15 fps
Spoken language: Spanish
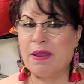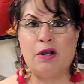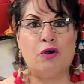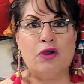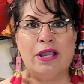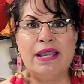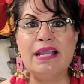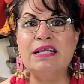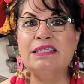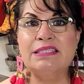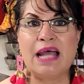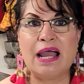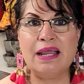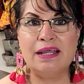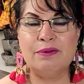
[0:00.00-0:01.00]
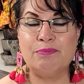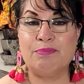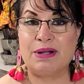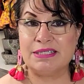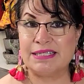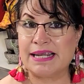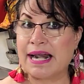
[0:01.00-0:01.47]
pero esta
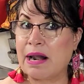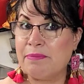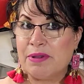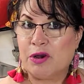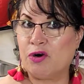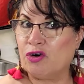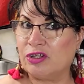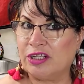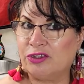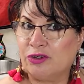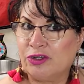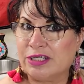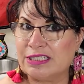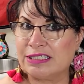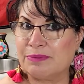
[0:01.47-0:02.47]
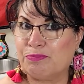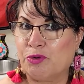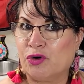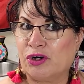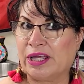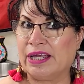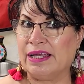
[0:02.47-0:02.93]
va a ser la mejor de todas
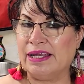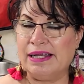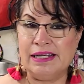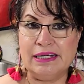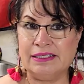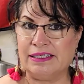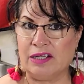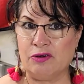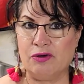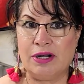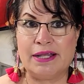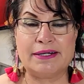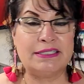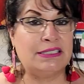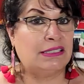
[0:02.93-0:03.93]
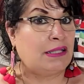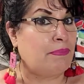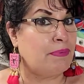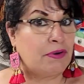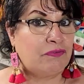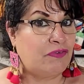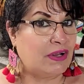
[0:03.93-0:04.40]
porque tengo la
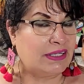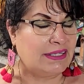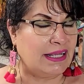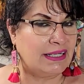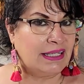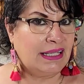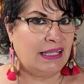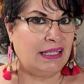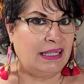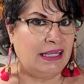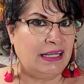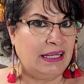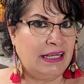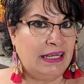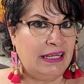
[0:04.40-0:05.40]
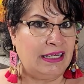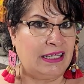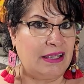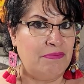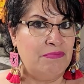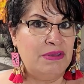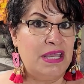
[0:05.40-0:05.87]
receta perfecta que,
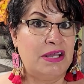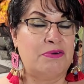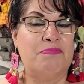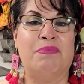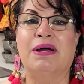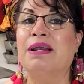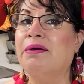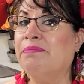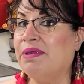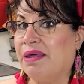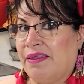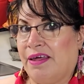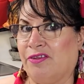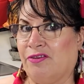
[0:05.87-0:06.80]
que mi hermana me ha